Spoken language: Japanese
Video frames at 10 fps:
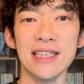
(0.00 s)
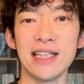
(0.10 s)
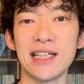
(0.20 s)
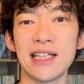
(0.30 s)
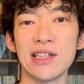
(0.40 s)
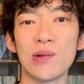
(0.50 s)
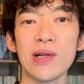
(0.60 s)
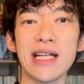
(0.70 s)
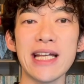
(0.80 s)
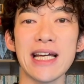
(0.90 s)
あの、こ
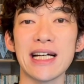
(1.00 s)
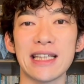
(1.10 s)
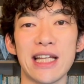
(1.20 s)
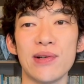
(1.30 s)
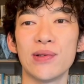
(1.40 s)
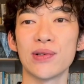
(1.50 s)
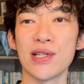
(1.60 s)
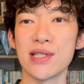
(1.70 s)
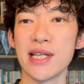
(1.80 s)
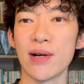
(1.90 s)
れ何かっていうとで
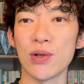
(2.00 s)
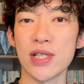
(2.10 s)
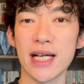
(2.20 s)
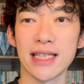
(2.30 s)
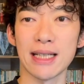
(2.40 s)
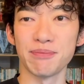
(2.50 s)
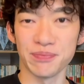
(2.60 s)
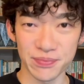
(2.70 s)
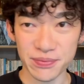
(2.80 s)
すね、こちら、だだん。